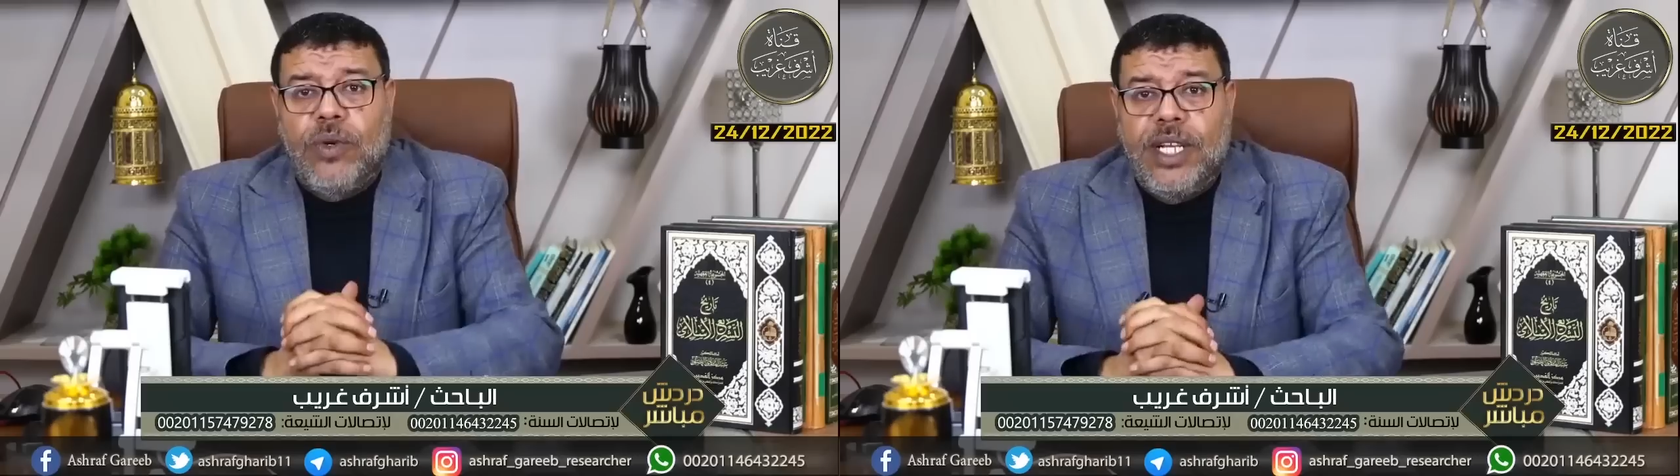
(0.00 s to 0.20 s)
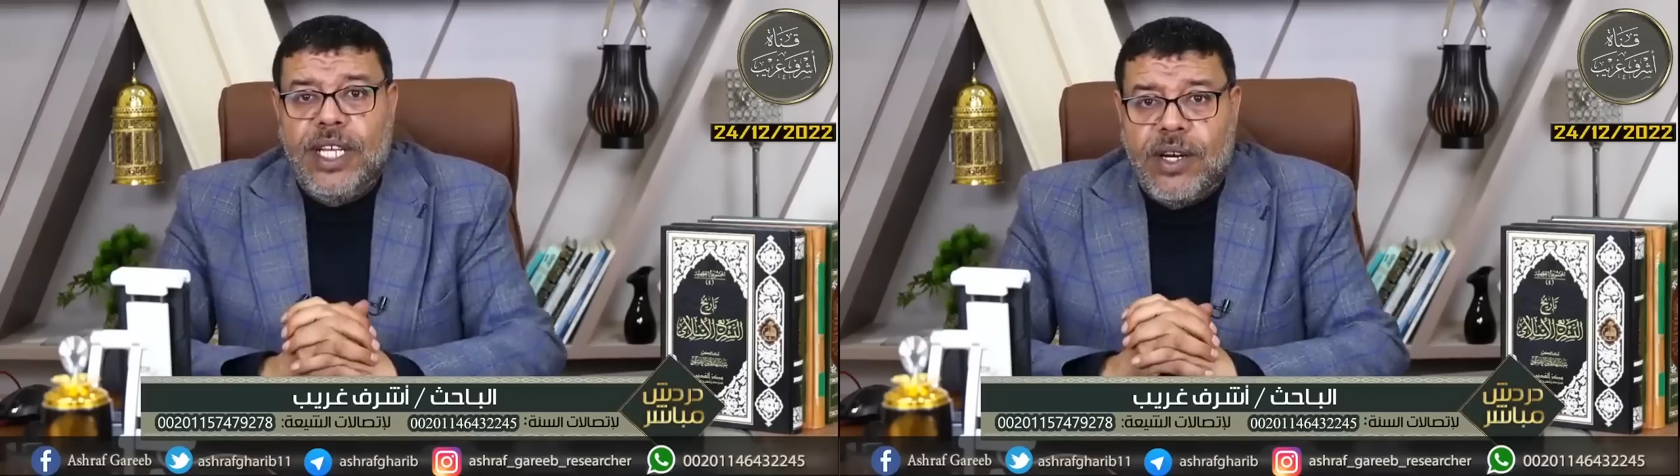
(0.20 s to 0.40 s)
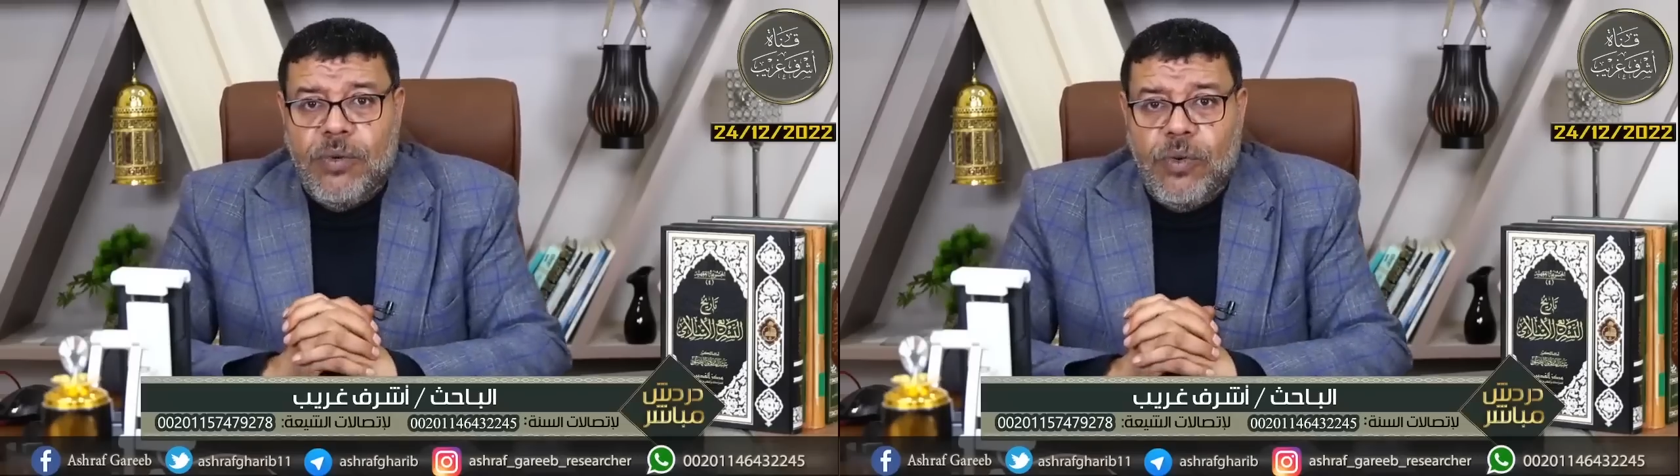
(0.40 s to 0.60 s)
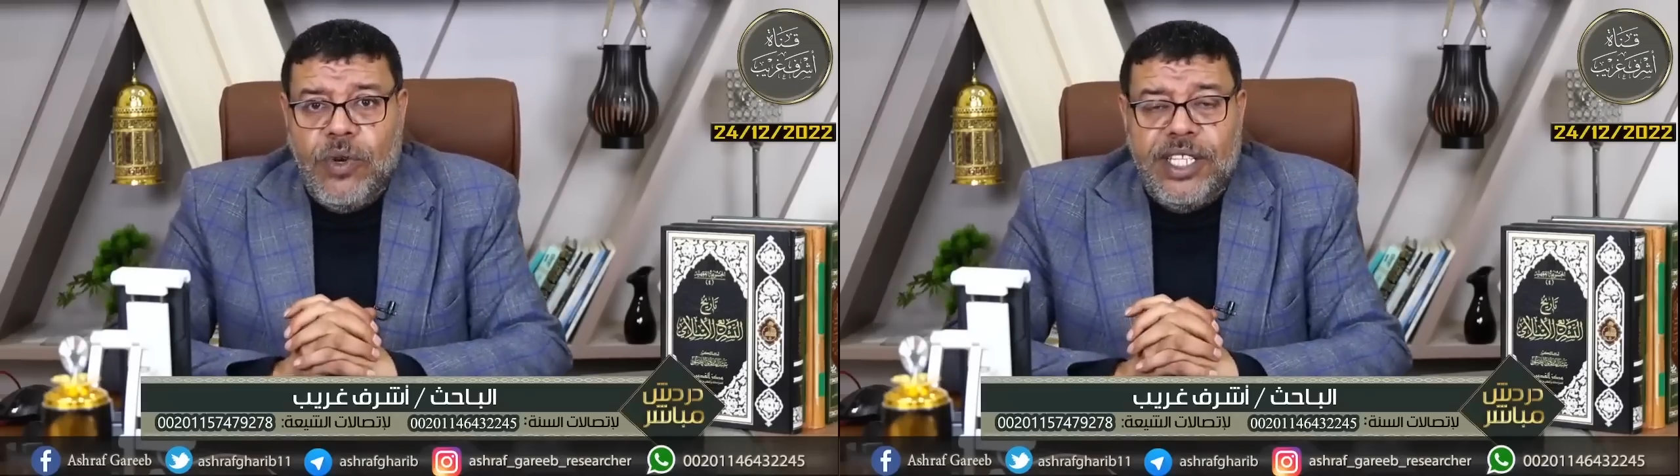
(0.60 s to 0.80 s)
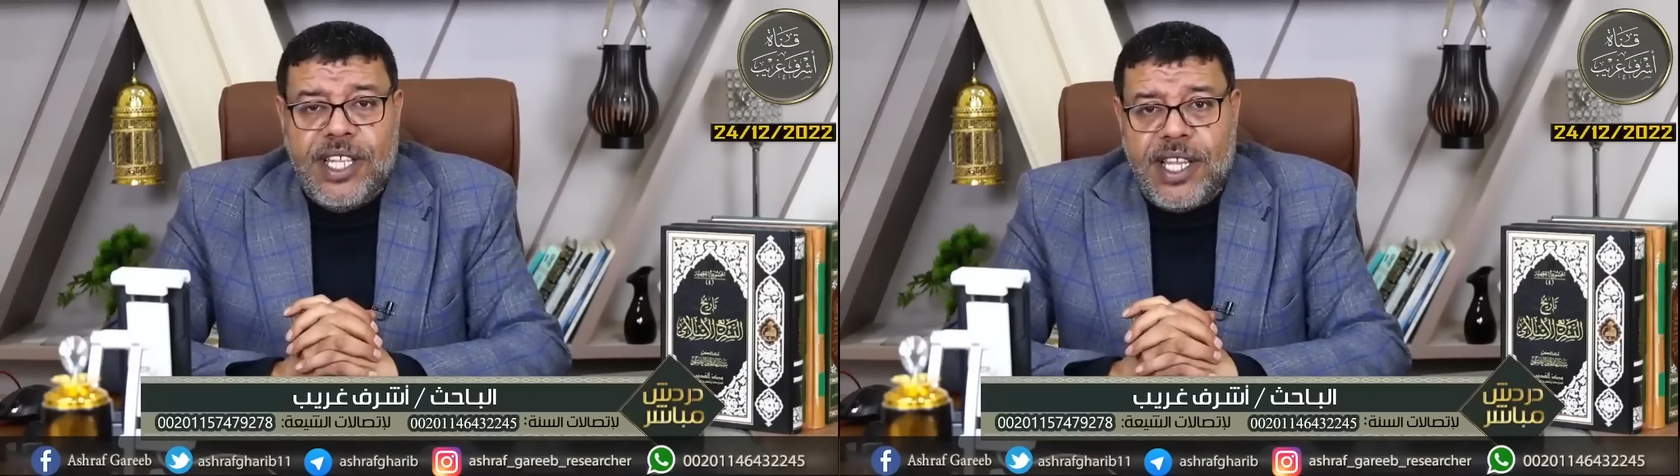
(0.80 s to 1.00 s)
لي راوي
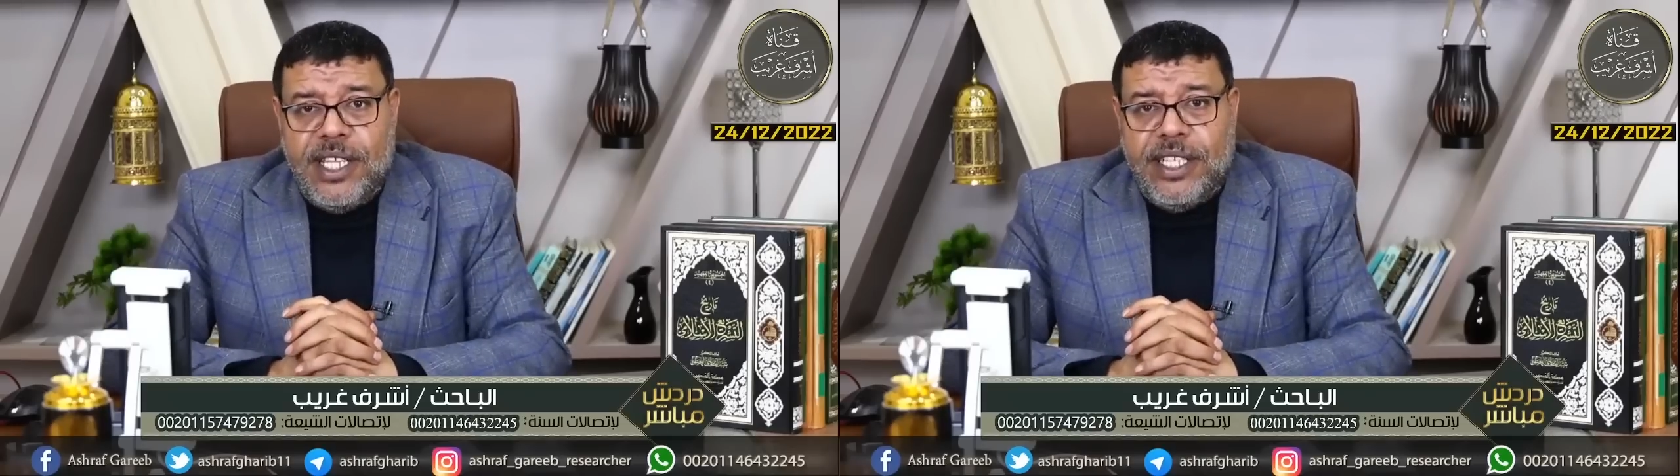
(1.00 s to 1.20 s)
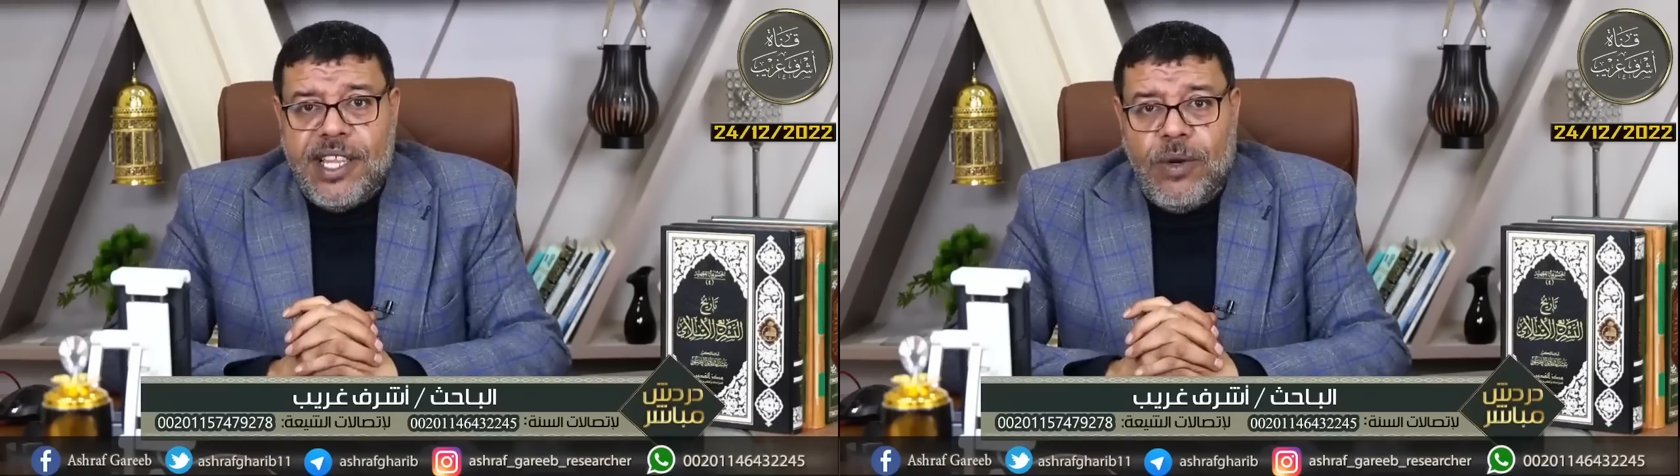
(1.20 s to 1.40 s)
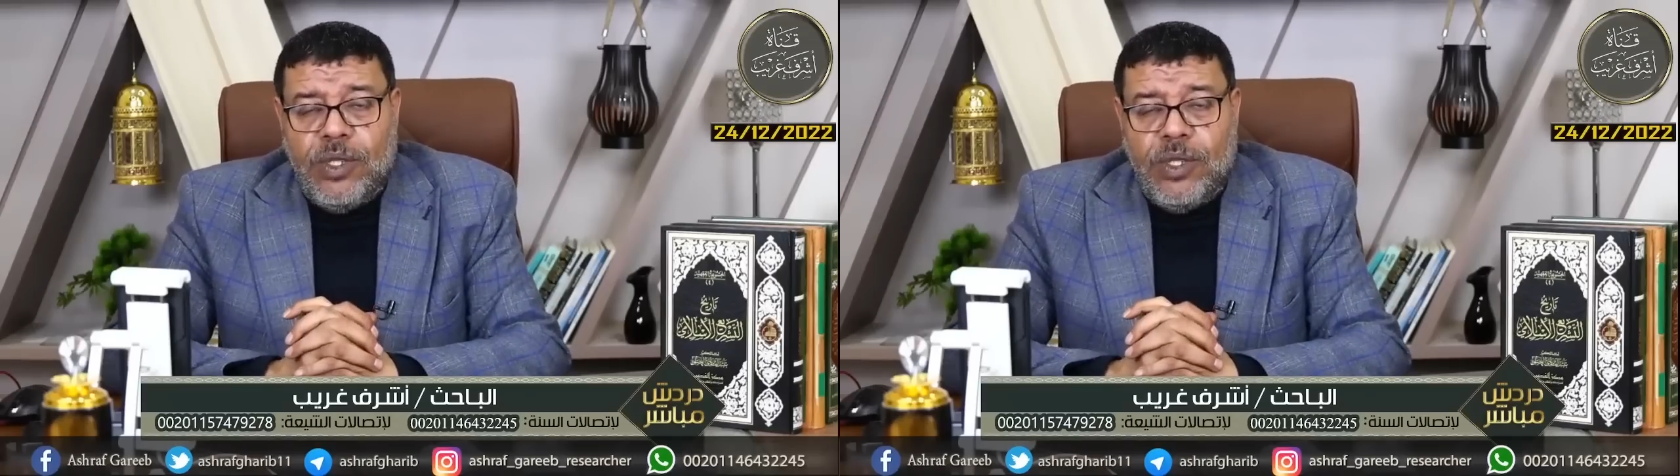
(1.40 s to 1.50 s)
ولد سنه كذا